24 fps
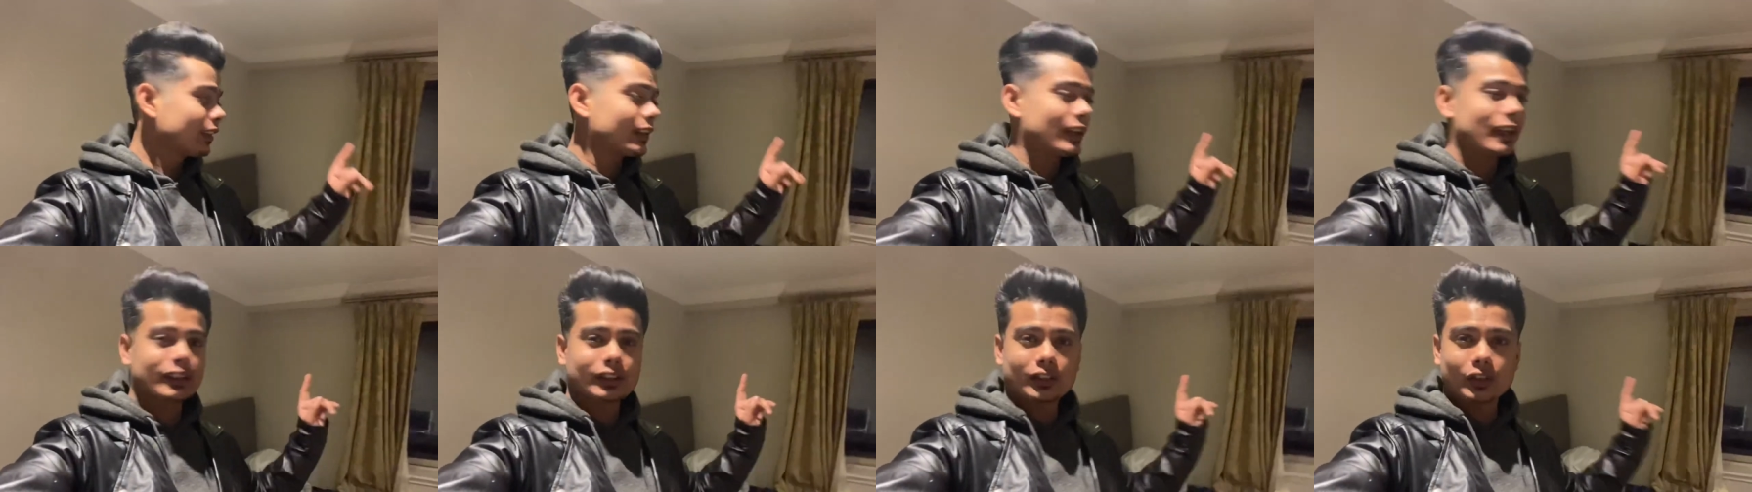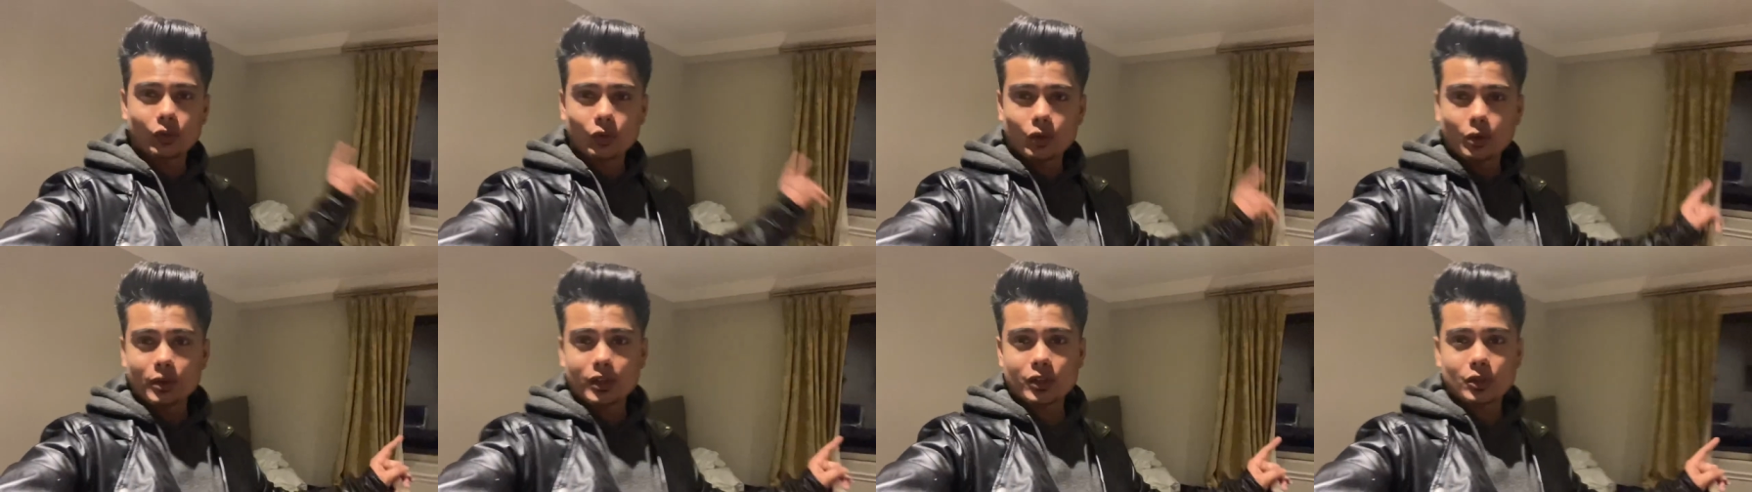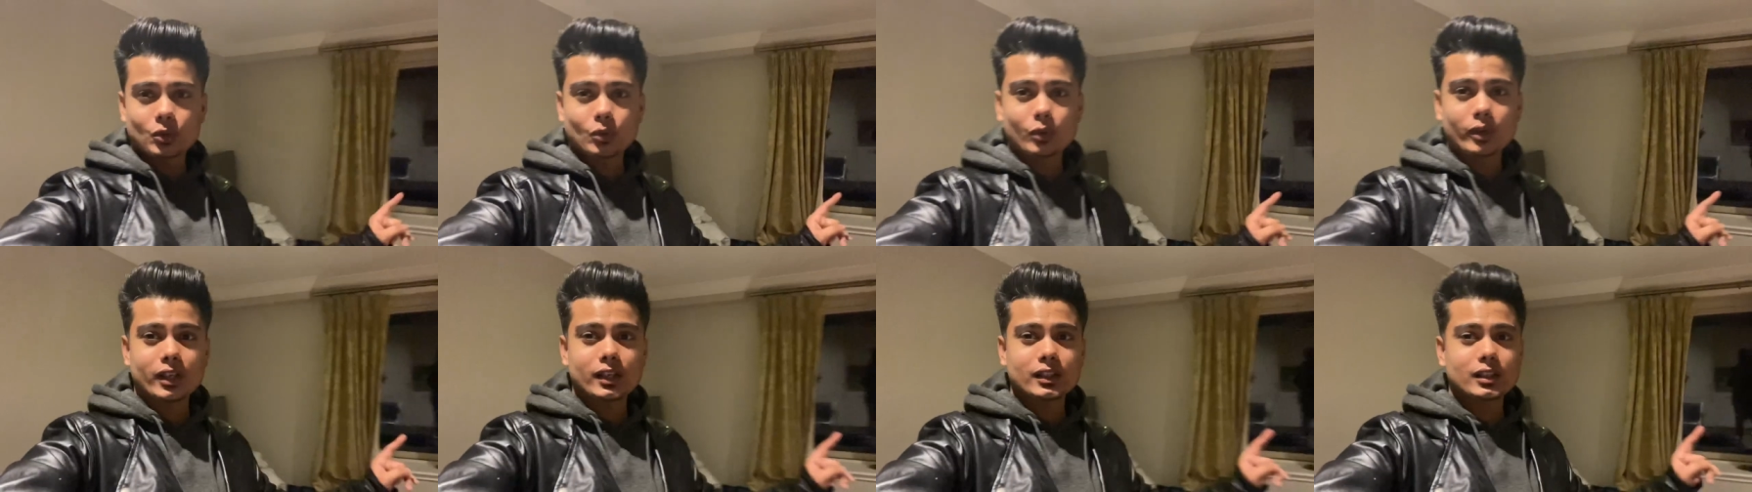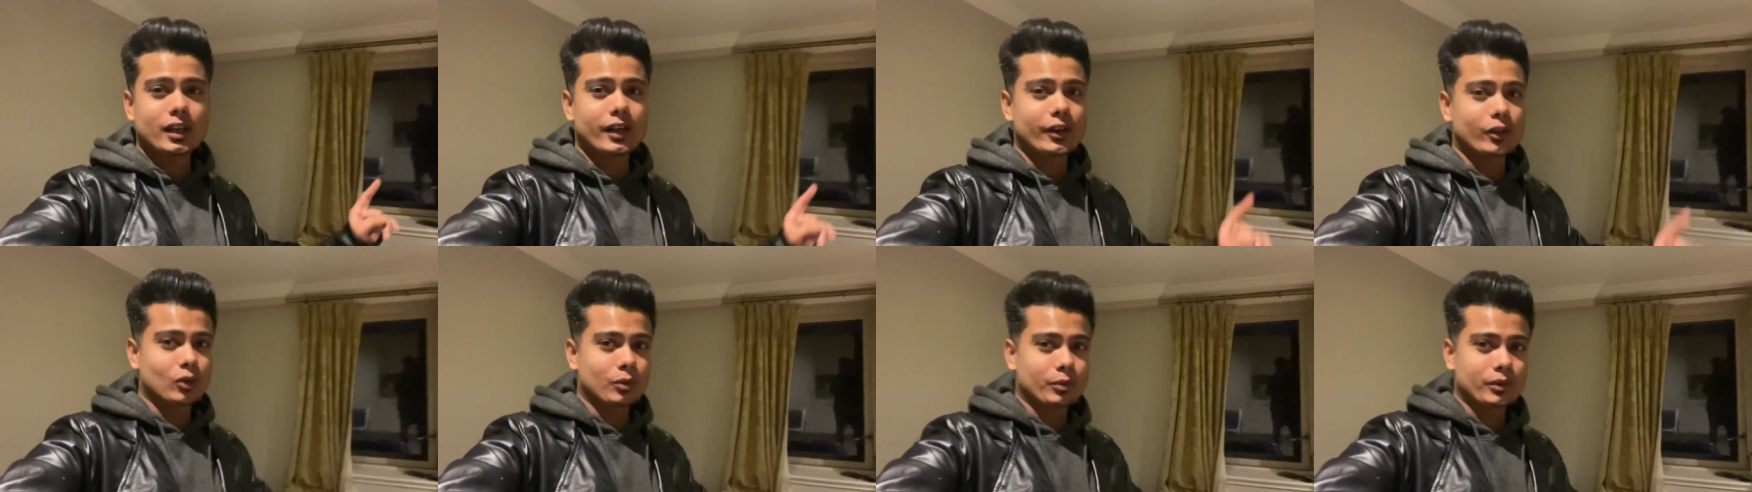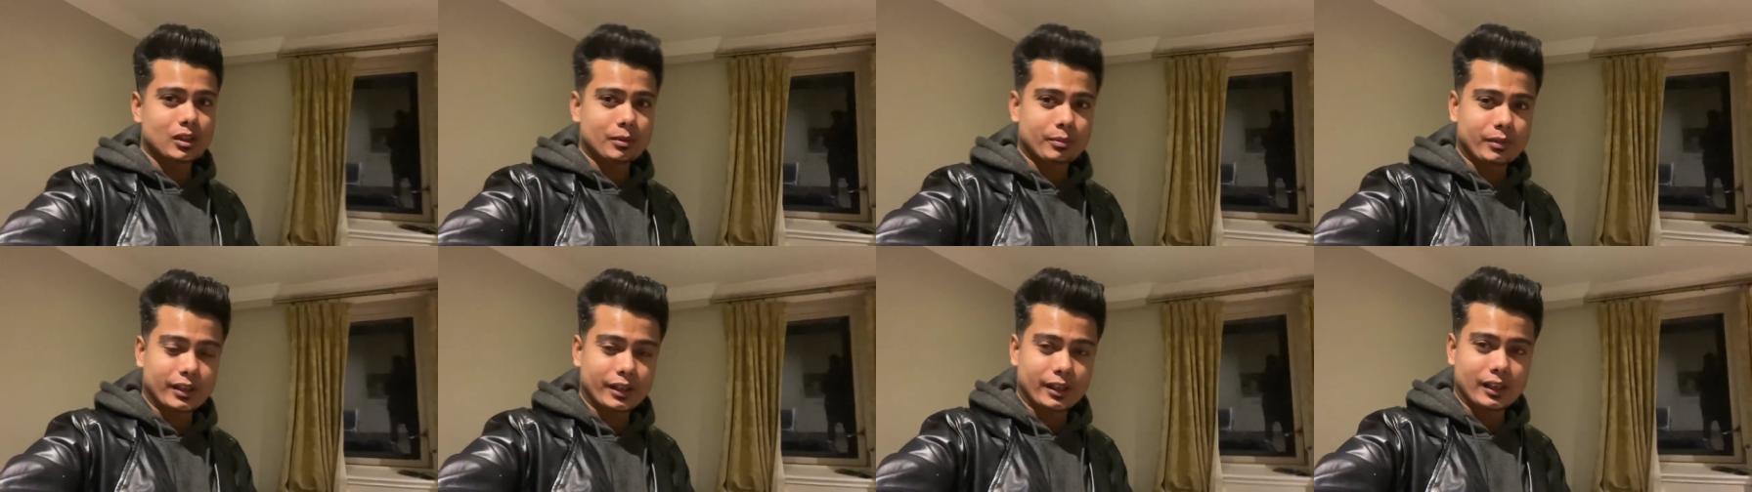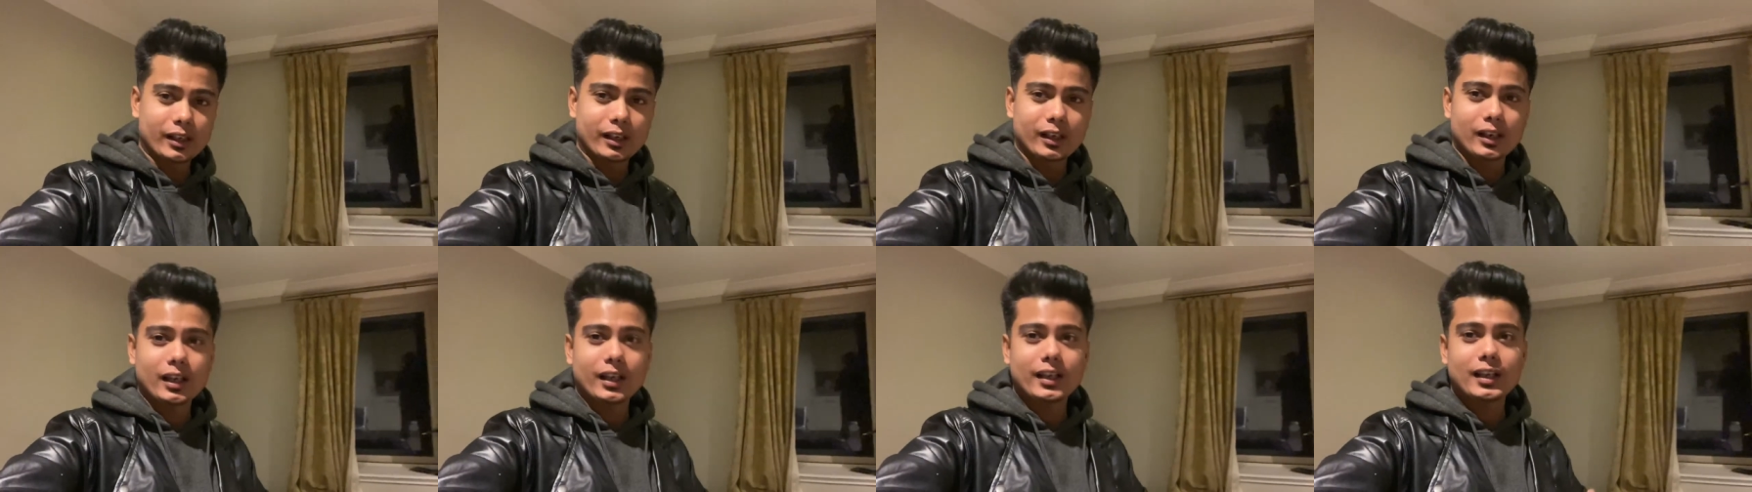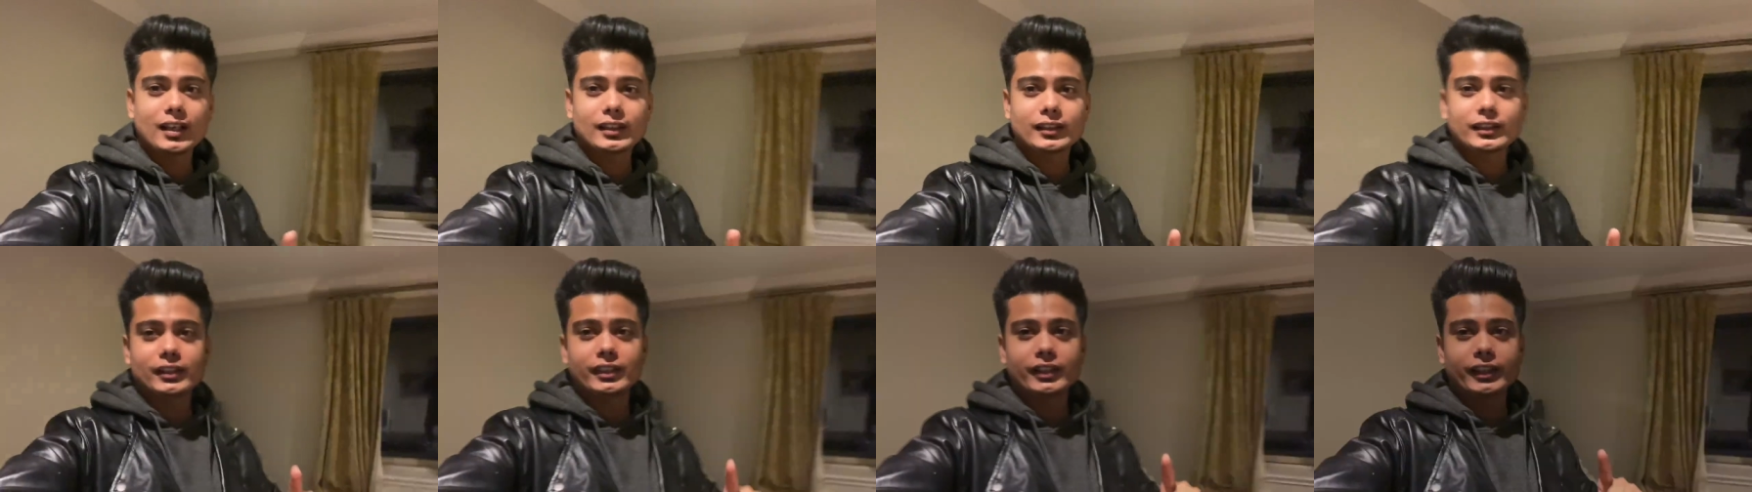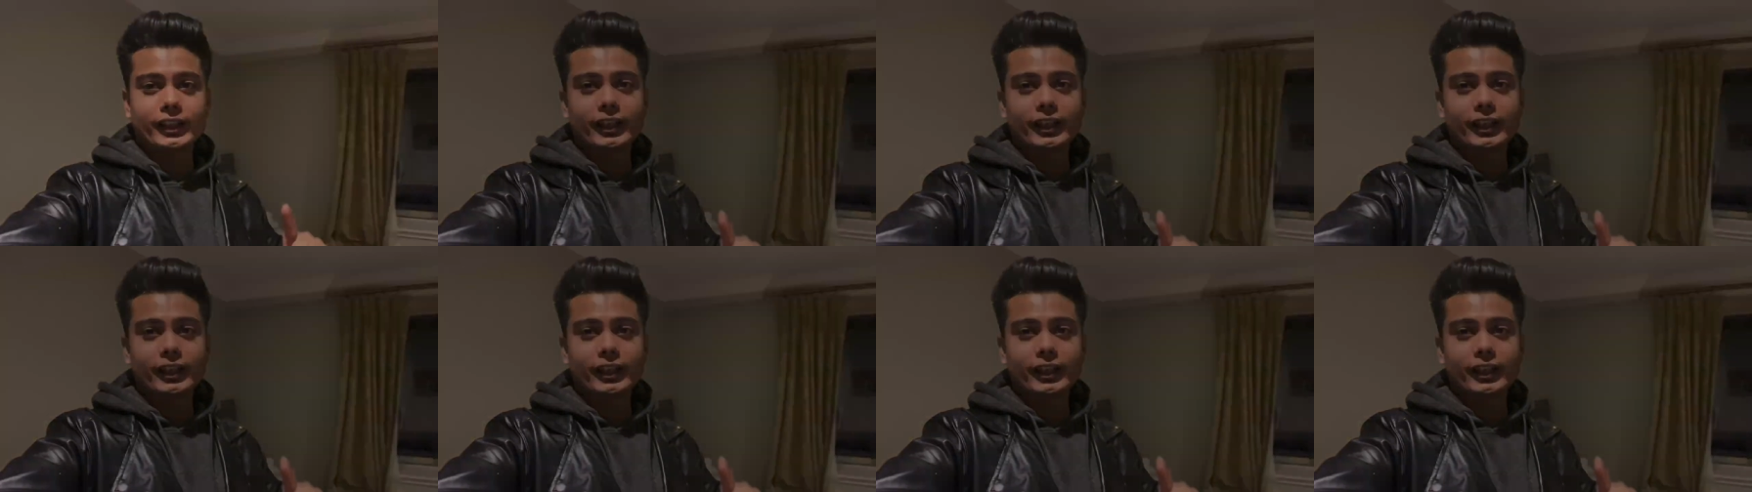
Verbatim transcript: रात के नौ बज चुके हैं साढ़े नौ बजे में निकलना है यहाँ से ठीक